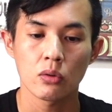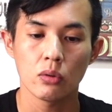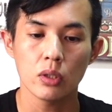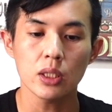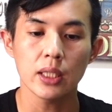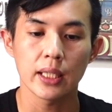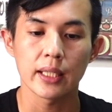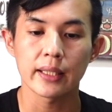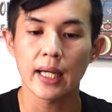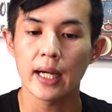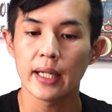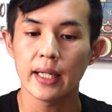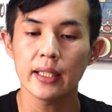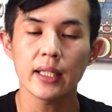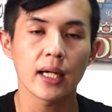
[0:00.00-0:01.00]
これでね、
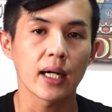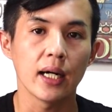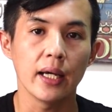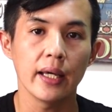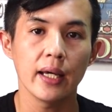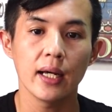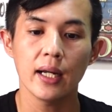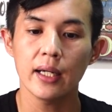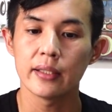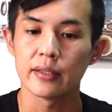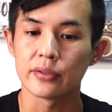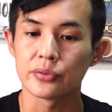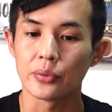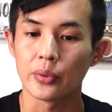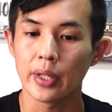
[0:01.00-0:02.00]
大変なのがエアライン
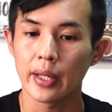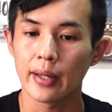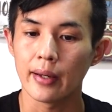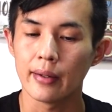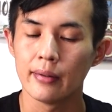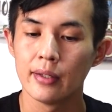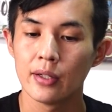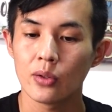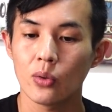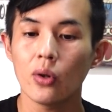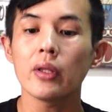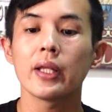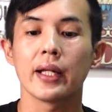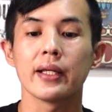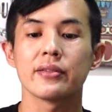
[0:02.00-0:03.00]
ですよね。
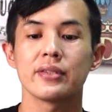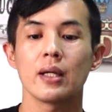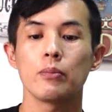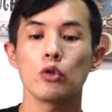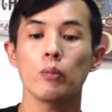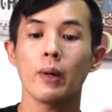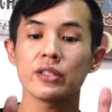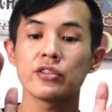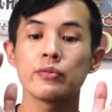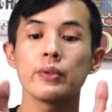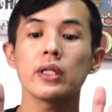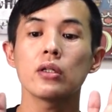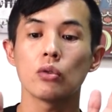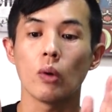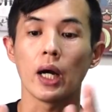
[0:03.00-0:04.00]
これでね、
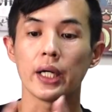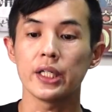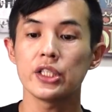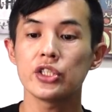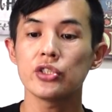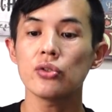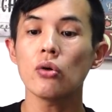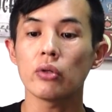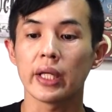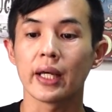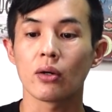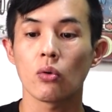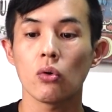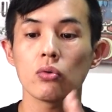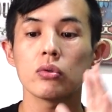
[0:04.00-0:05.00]
セブンパシフィックは一応
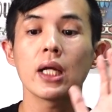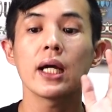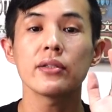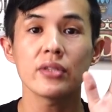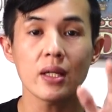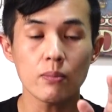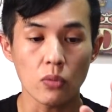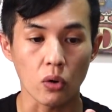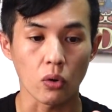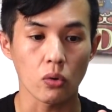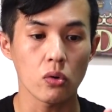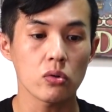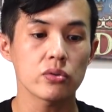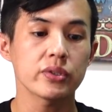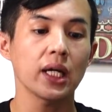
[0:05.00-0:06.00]
ね、国内線も
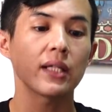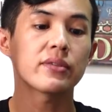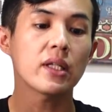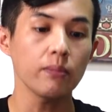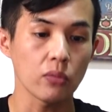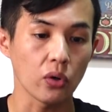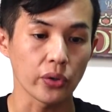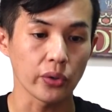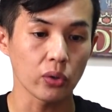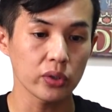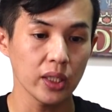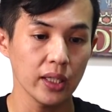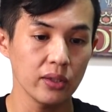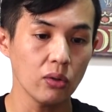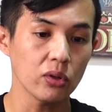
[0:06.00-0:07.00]
国際線も予
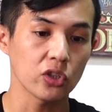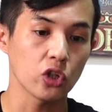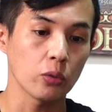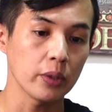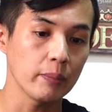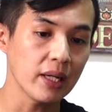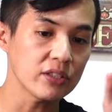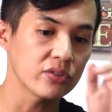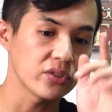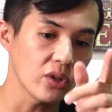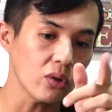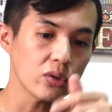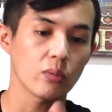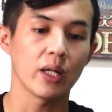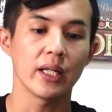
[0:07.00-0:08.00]
定通り飛びます
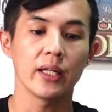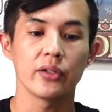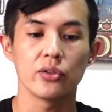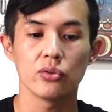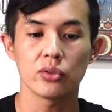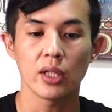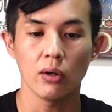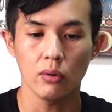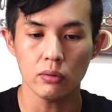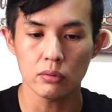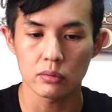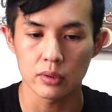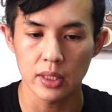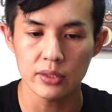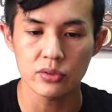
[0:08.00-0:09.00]
よとはね、言うてお
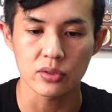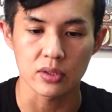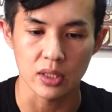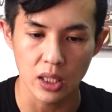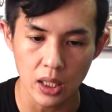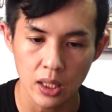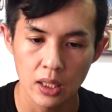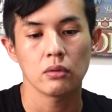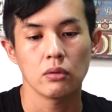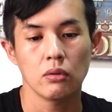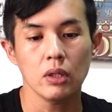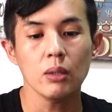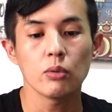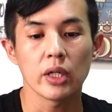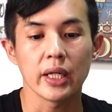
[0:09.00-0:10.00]
るんですが、こ
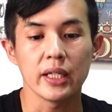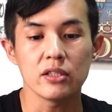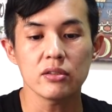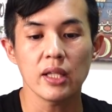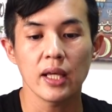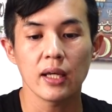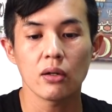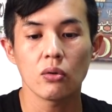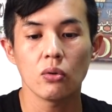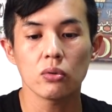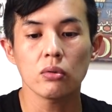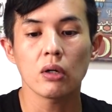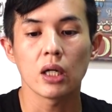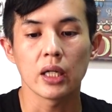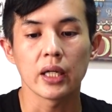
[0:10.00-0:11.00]
れもね、いつ変更
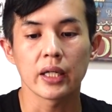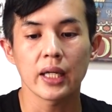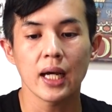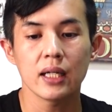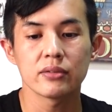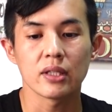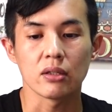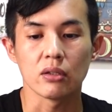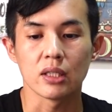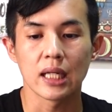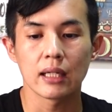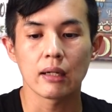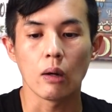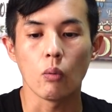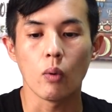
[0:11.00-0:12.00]
とかね、キャンセルにな
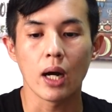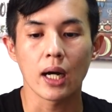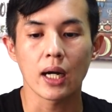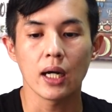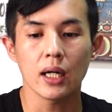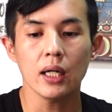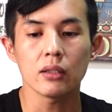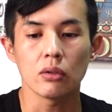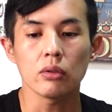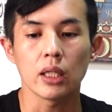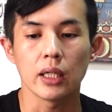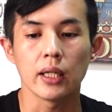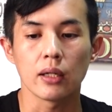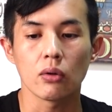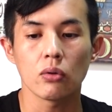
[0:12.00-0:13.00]
るかわからんので
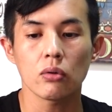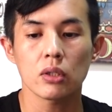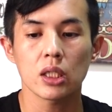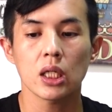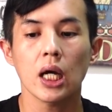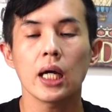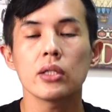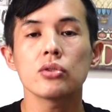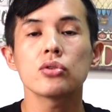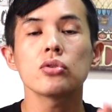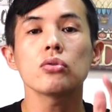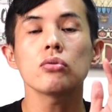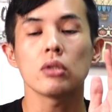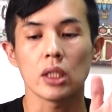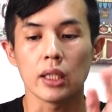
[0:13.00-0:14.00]
ね、この期間
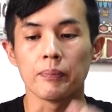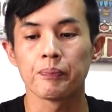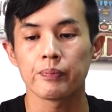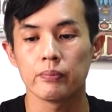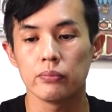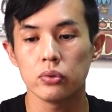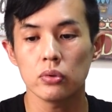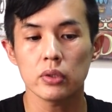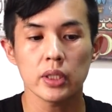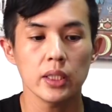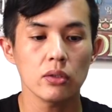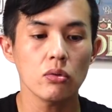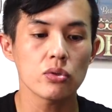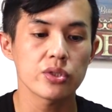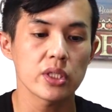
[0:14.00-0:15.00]
中に
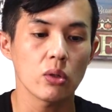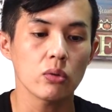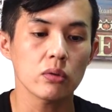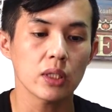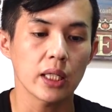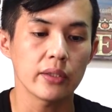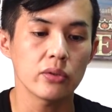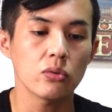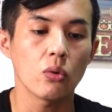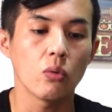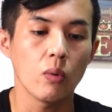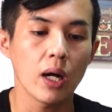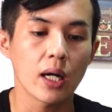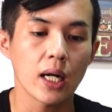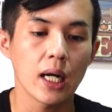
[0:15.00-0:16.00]
ブッキングをしておった人
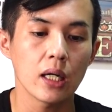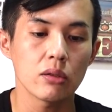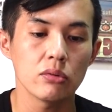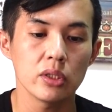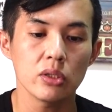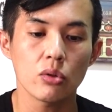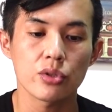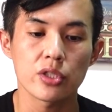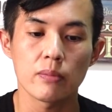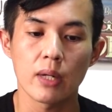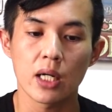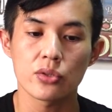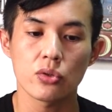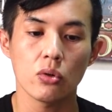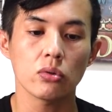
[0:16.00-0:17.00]
は確認をし
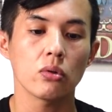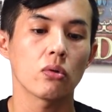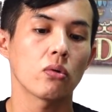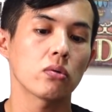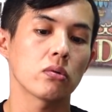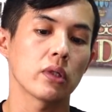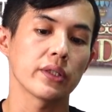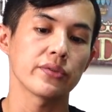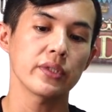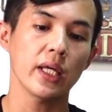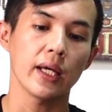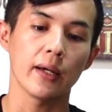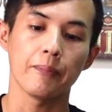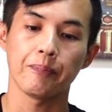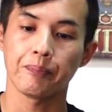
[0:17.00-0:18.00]
ましょうとのことです
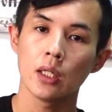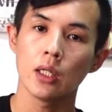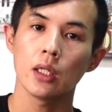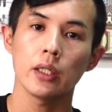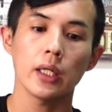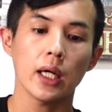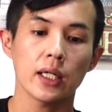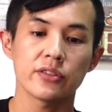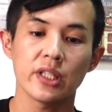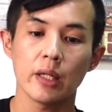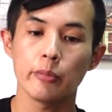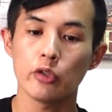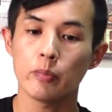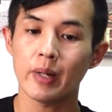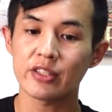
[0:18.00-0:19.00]
ね。いや、
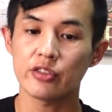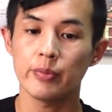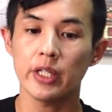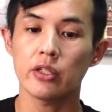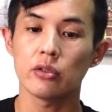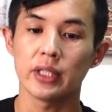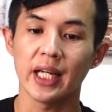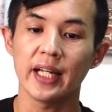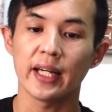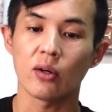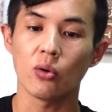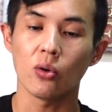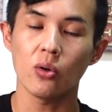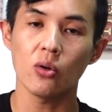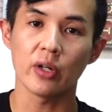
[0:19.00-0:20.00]
セブンパシフィックにはね、
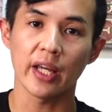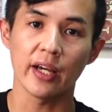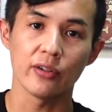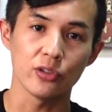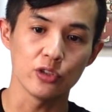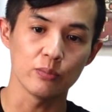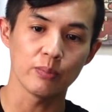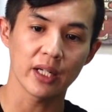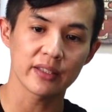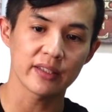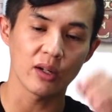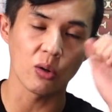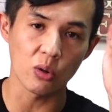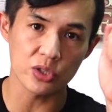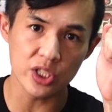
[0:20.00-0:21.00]
ここをね、踏ん張っ
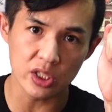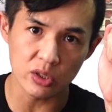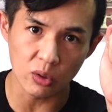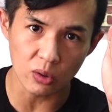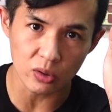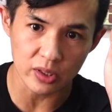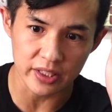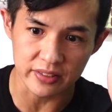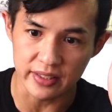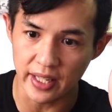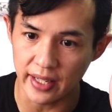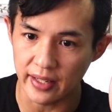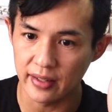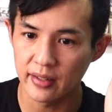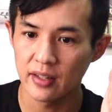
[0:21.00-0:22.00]
てほしいところです
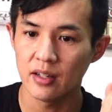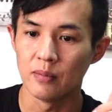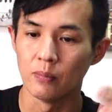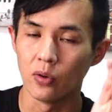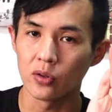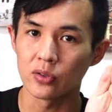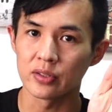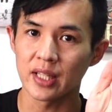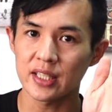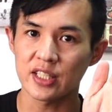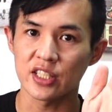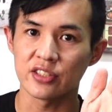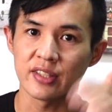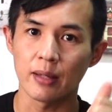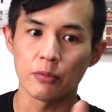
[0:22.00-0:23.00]
ね。僕たち
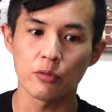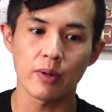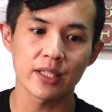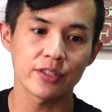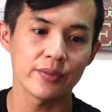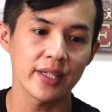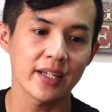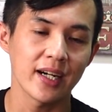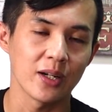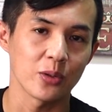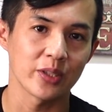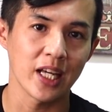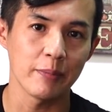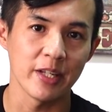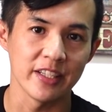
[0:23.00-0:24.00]
セブンパシフィッカーの
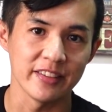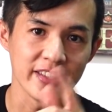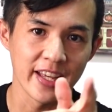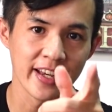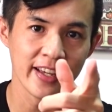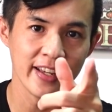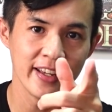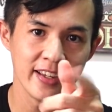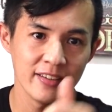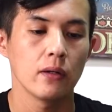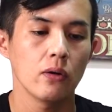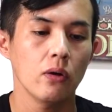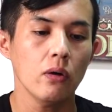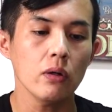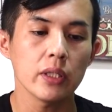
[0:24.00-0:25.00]
ためにね。
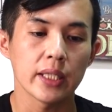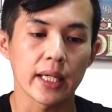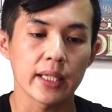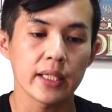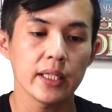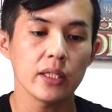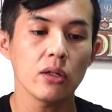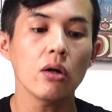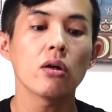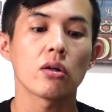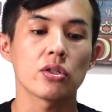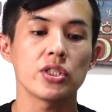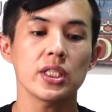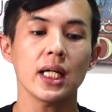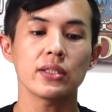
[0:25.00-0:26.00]
ほいで、昨日の
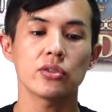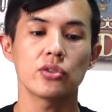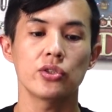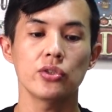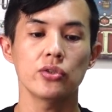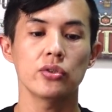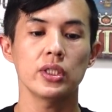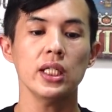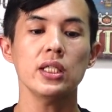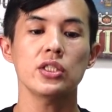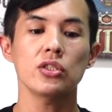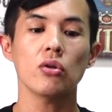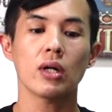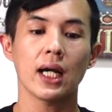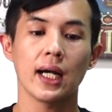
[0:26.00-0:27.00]
しがつじゅうにに
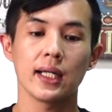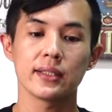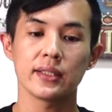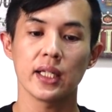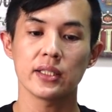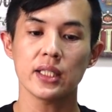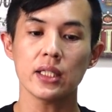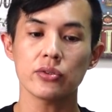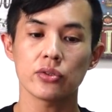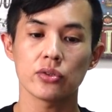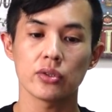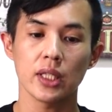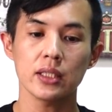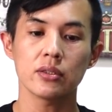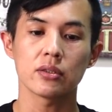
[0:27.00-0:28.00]
ちの感染者
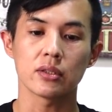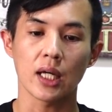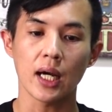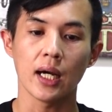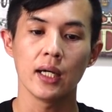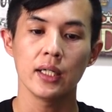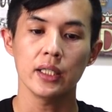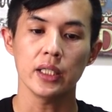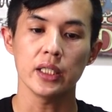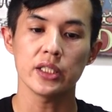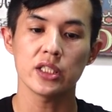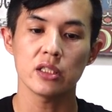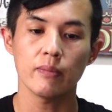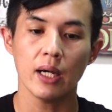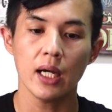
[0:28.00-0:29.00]
数ですが、い
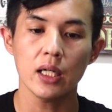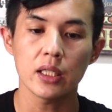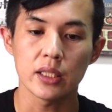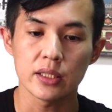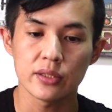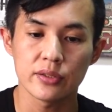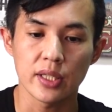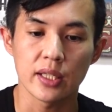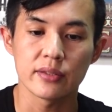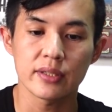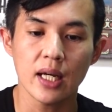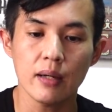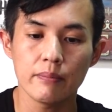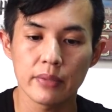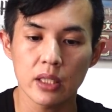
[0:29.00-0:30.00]
ちまんせん
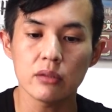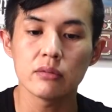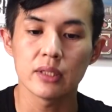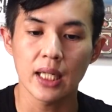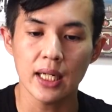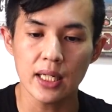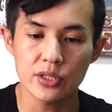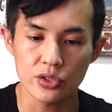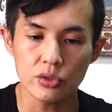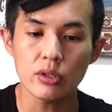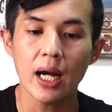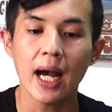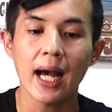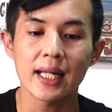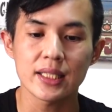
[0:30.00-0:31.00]
さんびゃくななじゅう
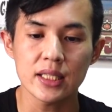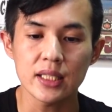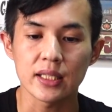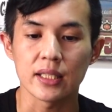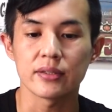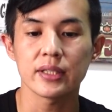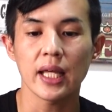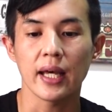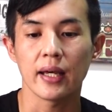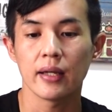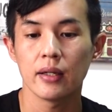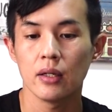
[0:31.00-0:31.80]
はちにんですね。